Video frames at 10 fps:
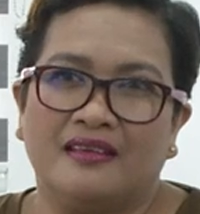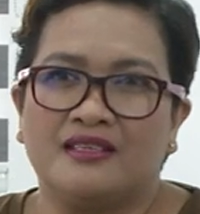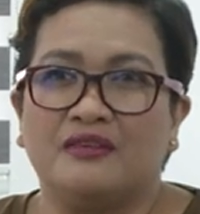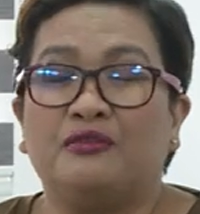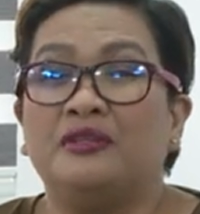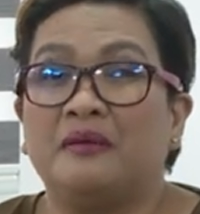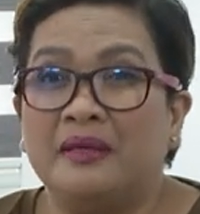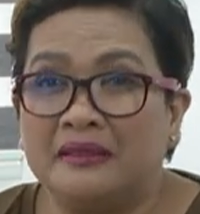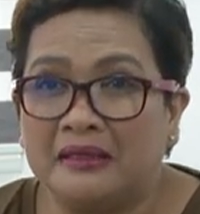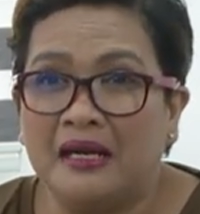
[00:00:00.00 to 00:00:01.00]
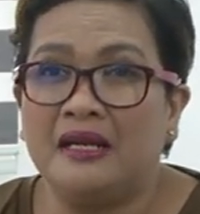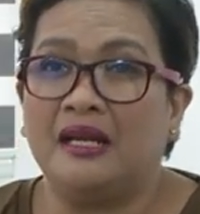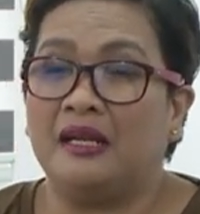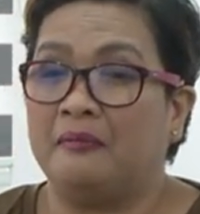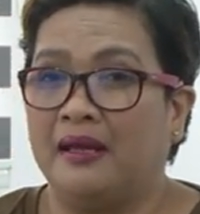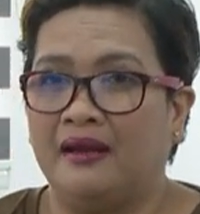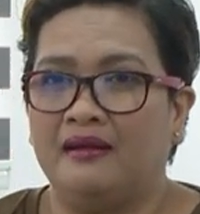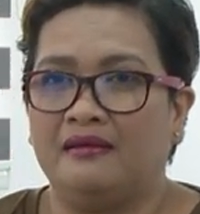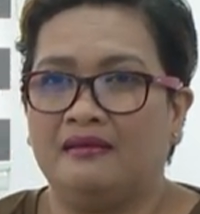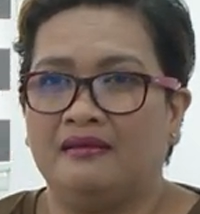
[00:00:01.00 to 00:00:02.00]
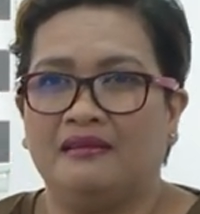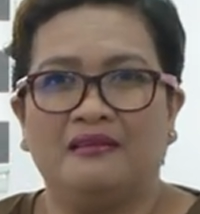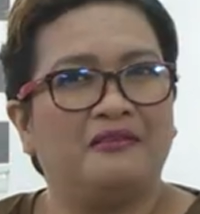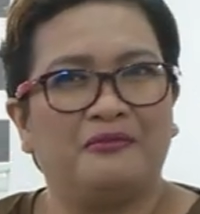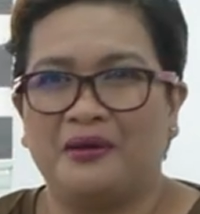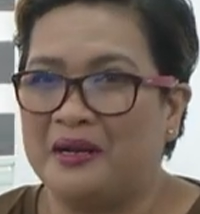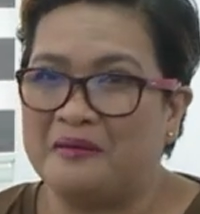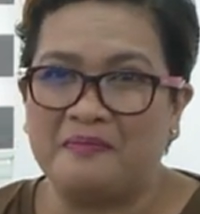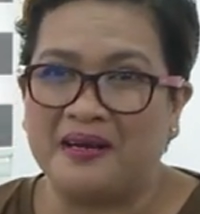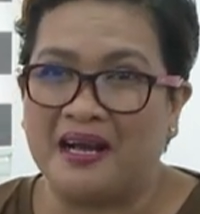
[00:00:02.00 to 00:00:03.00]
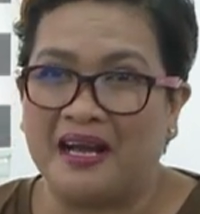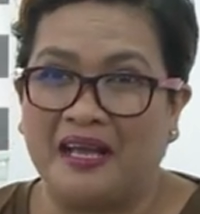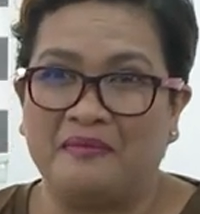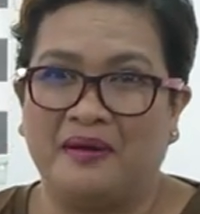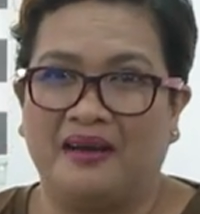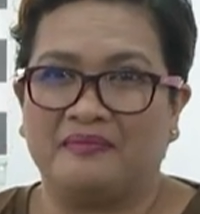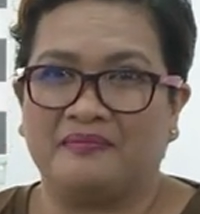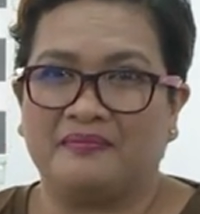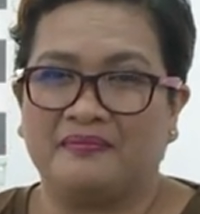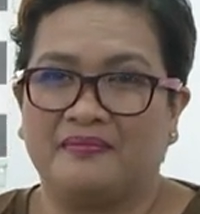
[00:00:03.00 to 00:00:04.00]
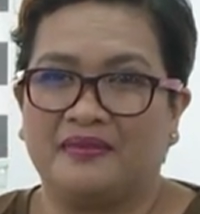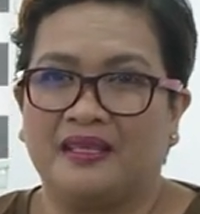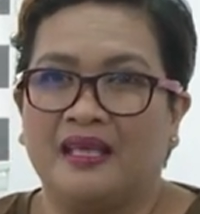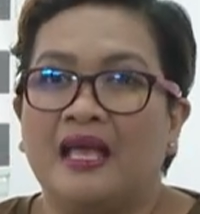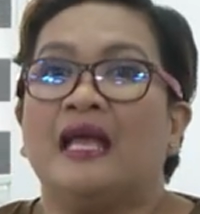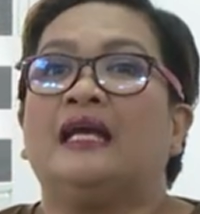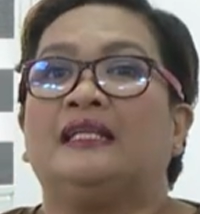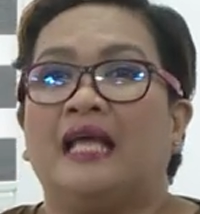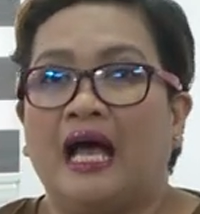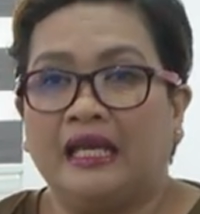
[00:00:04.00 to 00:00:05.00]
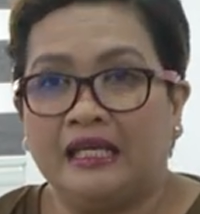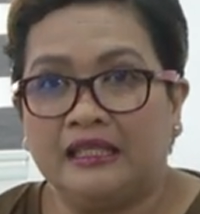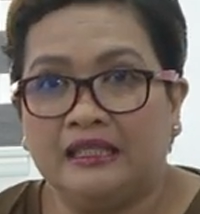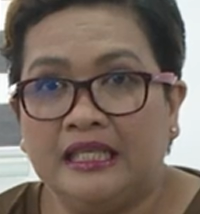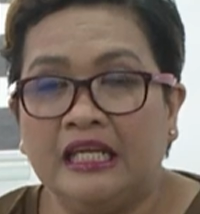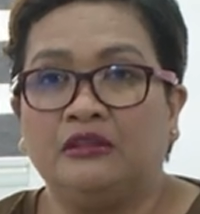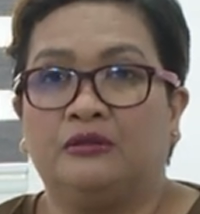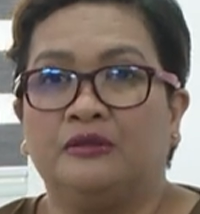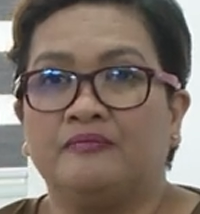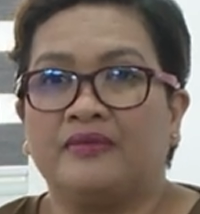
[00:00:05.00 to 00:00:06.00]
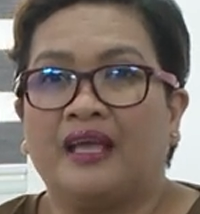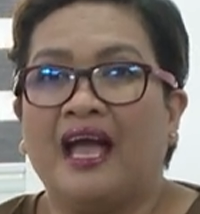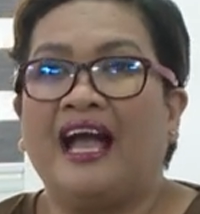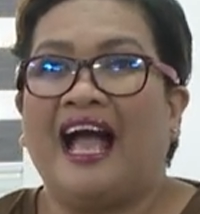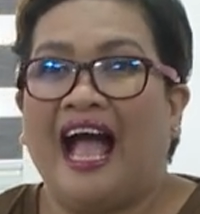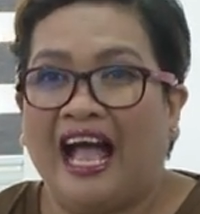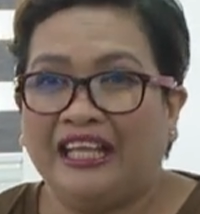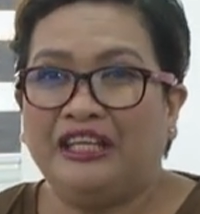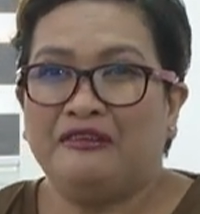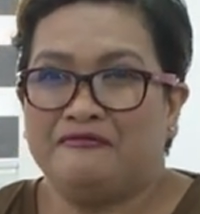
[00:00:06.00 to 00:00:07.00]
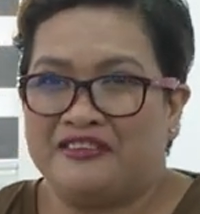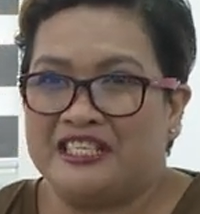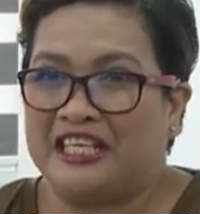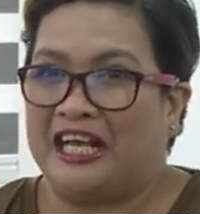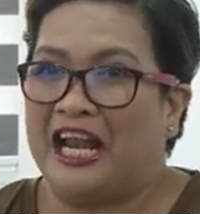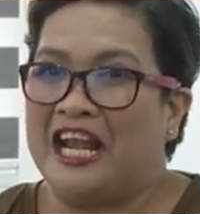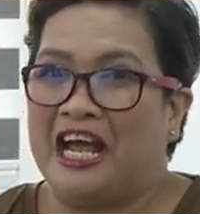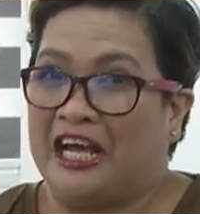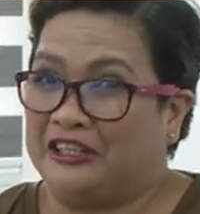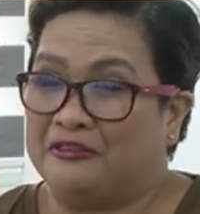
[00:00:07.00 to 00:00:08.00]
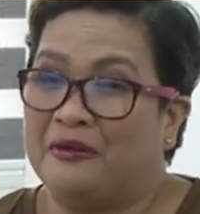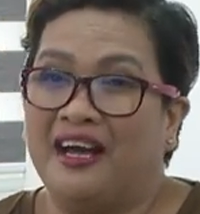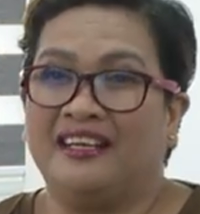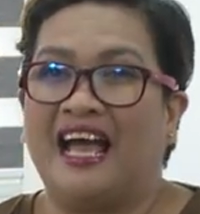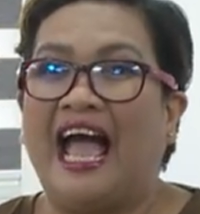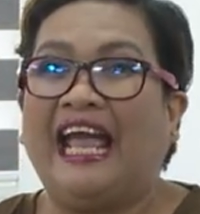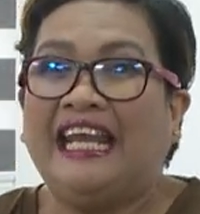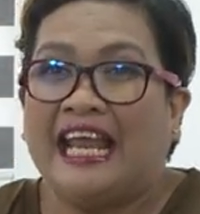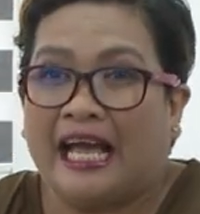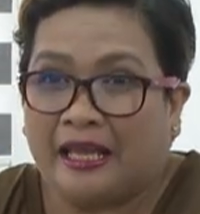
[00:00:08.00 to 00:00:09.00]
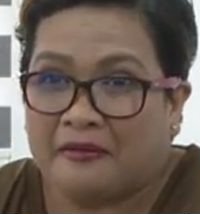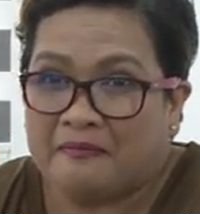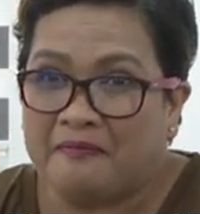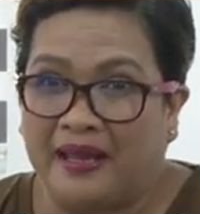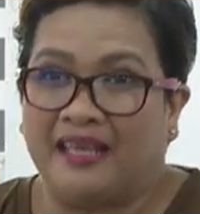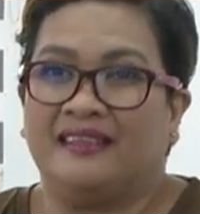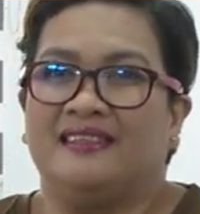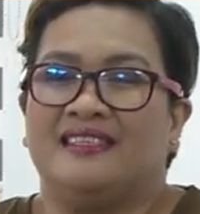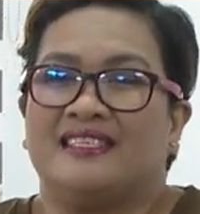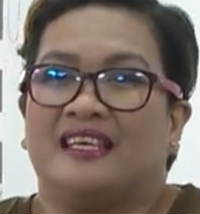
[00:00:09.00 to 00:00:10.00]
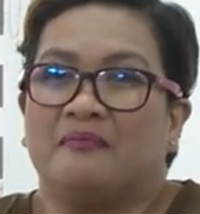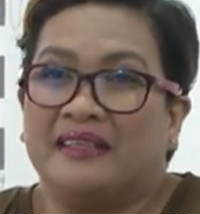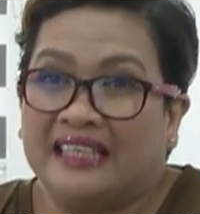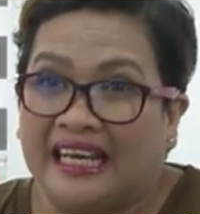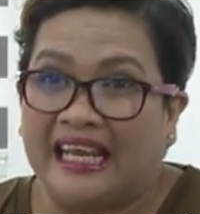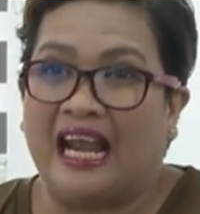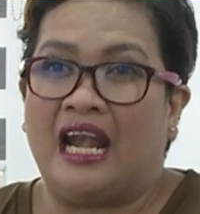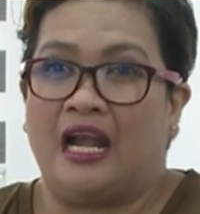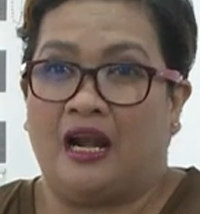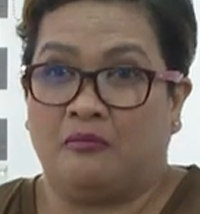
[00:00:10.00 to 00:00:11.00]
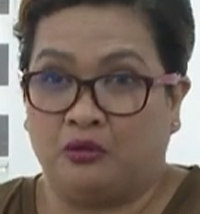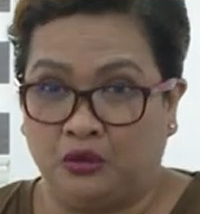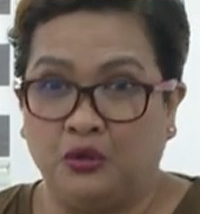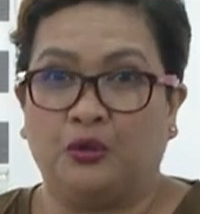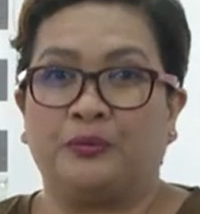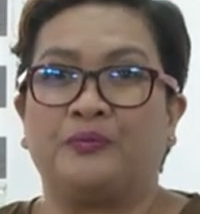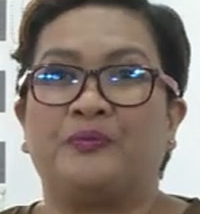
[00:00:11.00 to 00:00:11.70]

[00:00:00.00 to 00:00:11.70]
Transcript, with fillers: Sa fundamental na level, walang pagkakaiba. Dahil dito, ang ating physical na katawan ay naka-embed sa material na mundo.